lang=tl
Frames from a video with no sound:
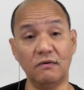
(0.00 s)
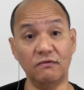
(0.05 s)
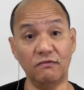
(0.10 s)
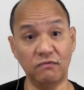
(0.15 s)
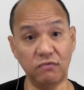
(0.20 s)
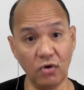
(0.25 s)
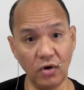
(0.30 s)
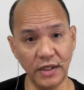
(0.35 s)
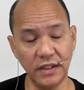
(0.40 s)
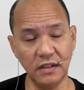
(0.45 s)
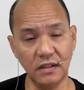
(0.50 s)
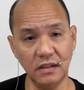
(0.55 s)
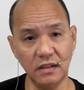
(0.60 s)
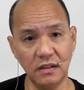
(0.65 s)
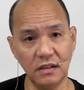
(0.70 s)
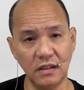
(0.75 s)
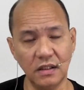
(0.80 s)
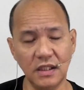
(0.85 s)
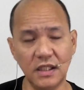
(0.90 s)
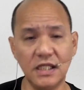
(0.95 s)
void.
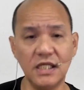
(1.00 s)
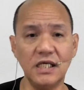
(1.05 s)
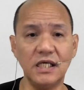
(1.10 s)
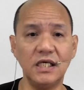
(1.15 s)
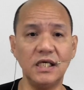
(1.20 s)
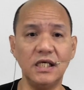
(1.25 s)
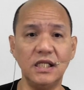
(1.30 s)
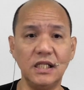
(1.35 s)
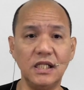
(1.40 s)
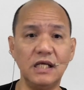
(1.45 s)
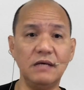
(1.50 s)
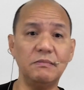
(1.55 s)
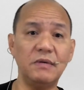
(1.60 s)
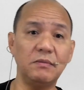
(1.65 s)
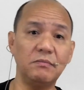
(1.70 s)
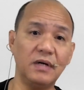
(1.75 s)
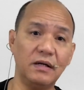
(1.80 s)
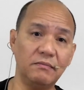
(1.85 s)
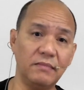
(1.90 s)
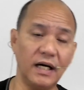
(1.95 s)
Hindi hindi
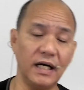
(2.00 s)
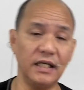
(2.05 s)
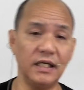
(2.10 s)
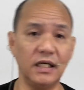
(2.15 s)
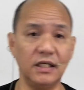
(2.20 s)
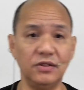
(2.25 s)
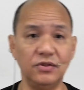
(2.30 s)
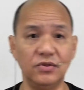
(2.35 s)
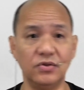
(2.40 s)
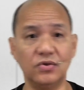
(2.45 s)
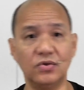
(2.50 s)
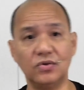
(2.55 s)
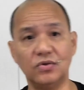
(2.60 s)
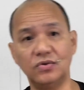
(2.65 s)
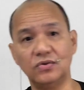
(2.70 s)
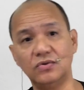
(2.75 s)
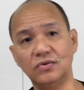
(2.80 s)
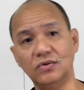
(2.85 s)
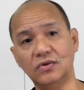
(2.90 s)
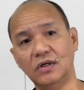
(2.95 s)
magbabayad
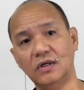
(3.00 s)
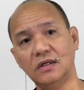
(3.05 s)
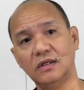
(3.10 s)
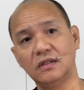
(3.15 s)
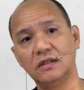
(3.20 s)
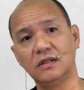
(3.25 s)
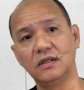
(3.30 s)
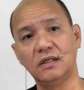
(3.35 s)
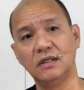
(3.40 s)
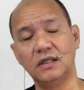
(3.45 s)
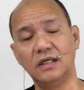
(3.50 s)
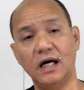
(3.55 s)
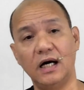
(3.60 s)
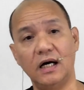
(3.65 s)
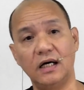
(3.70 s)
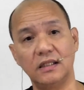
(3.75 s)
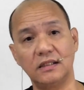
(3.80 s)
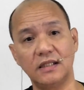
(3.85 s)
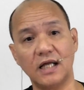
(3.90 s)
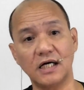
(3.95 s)
yung
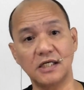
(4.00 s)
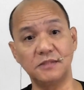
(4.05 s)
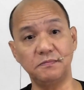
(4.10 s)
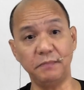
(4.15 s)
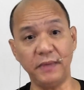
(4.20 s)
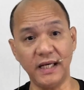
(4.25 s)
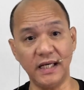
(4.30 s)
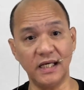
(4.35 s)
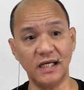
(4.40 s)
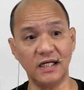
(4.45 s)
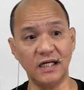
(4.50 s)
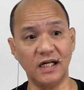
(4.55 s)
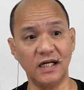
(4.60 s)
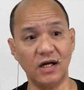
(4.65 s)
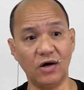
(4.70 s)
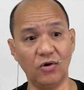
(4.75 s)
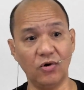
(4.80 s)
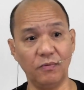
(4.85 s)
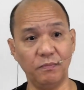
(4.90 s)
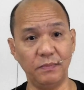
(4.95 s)
uh, taxpayer na
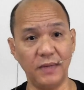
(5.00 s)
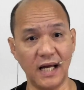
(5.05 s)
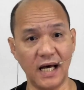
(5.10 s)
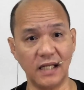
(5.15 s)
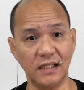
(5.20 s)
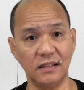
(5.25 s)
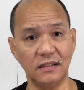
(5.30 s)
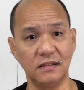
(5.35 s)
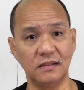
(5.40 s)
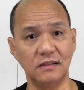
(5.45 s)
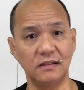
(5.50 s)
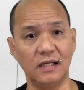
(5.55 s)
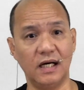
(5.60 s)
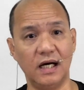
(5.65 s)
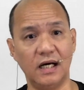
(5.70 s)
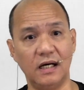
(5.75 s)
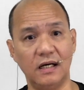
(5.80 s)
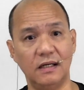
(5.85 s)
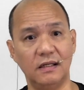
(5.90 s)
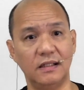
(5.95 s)
na-offline,
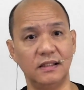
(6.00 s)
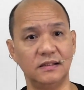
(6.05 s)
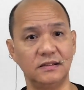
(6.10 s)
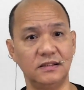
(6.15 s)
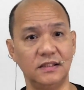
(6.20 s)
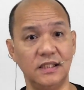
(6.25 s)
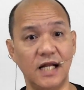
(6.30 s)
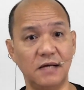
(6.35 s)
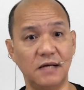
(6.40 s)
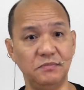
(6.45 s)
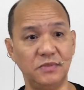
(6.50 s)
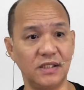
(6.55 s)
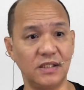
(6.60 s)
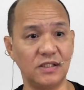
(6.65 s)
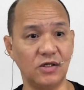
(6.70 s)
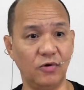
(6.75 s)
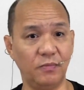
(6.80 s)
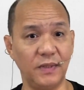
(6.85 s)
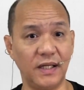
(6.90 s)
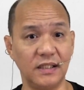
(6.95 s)
uh, sinubject
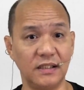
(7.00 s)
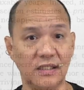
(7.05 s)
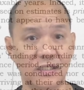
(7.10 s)
sa offline